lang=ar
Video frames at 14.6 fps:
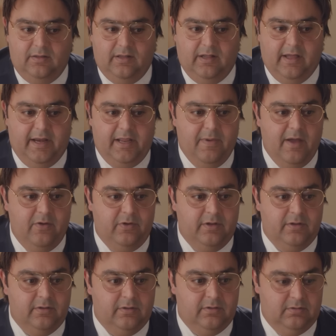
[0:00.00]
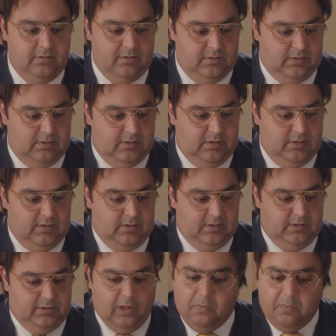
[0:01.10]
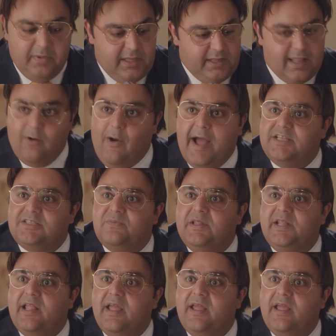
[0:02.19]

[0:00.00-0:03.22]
غريبة قوي طب مين ده وعايز مننا